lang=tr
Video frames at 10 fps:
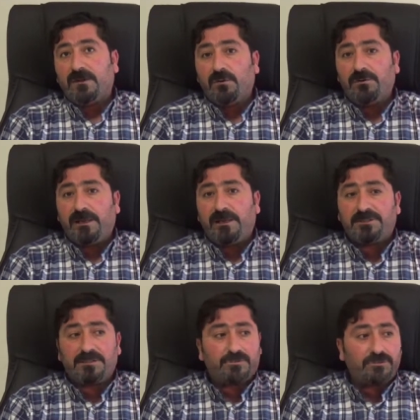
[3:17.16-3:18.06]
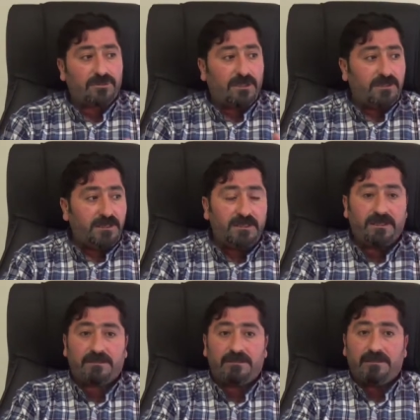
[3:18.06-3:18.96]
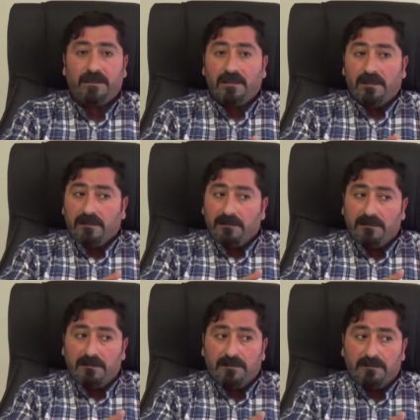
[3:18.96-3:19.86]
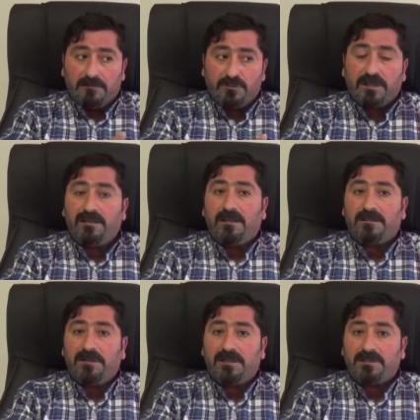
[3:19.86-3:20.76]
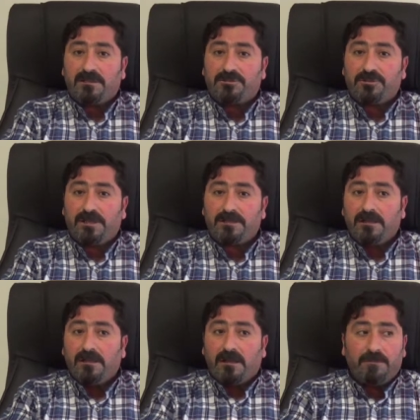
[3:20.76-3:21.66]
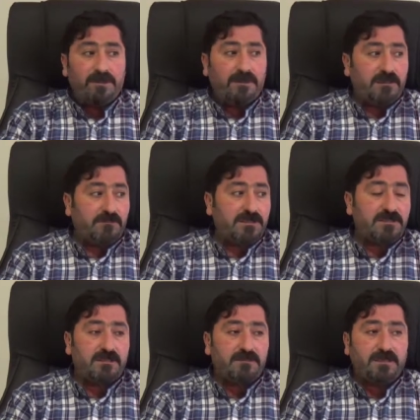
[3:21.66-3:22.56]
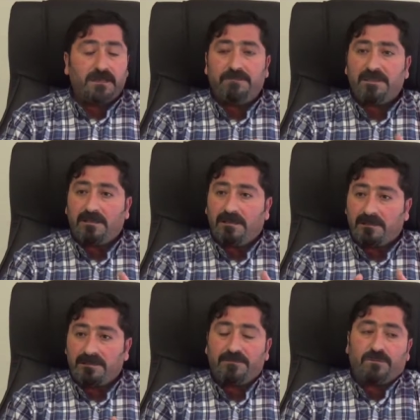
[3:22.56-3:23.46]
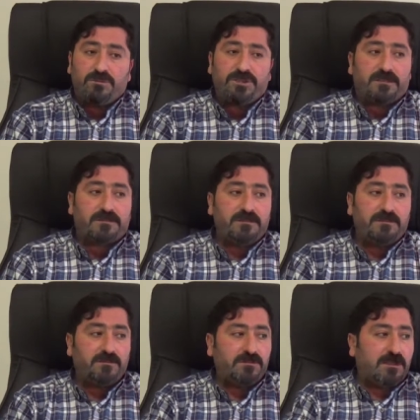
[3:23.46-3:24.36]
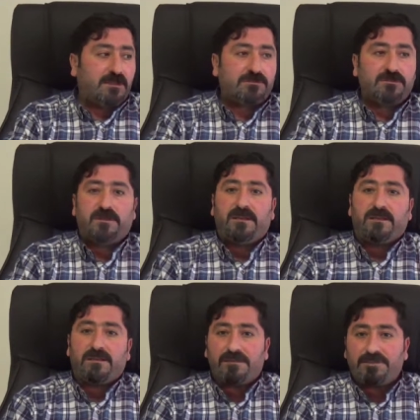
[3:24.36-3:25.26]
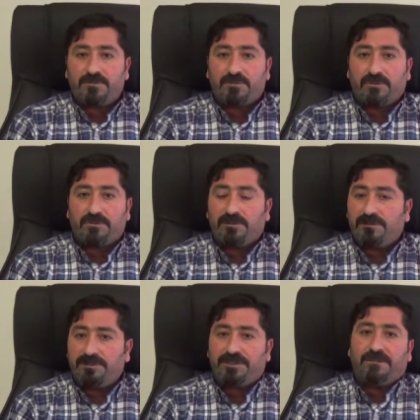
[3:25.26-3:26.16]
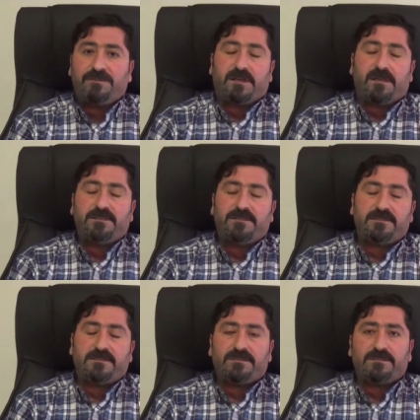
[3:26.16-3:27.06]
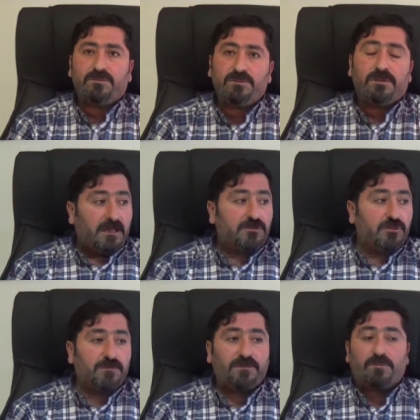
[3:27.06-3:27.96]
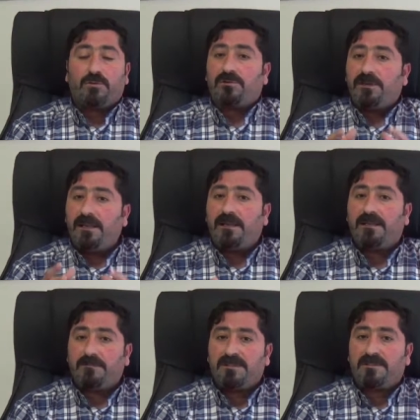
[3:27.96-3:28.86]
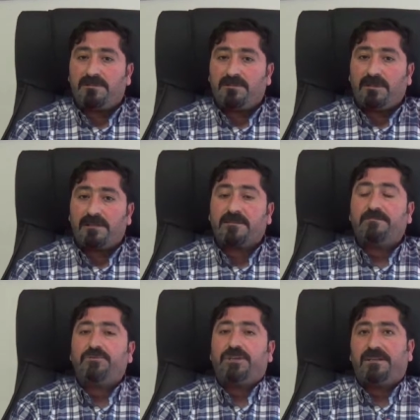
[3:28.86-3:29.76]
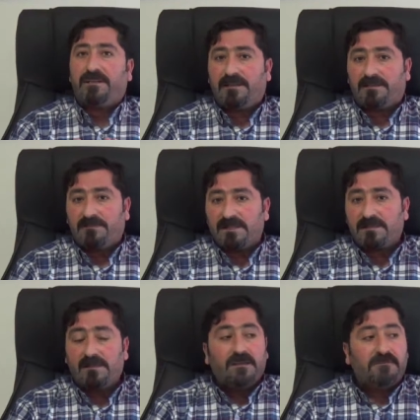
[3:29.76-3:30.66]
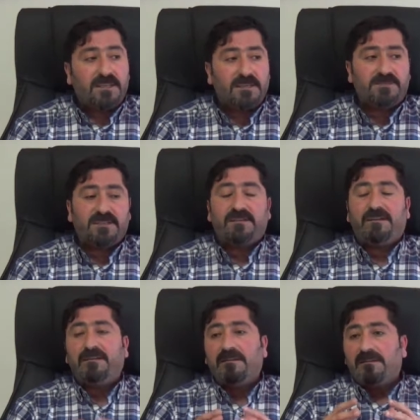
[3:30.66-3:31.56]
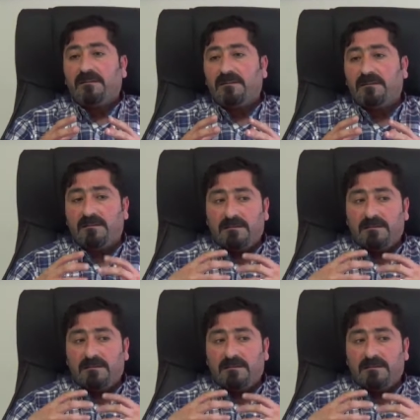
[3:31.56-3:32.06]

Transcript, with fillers: Onu da geçtik çocuklar iyi niyetli e, mücadele etmeye çalışıyorlar. Ama ne hikmetse yani bir tane agresif olacaktı. O da 6 numaralı arkadaşımız oldu. Onun için de bir talihsizliktir bu. Yani Çorum futbolunun ileriye gitmesini istiyorlarsa bu şekilde gitmez. Ve kimse de e,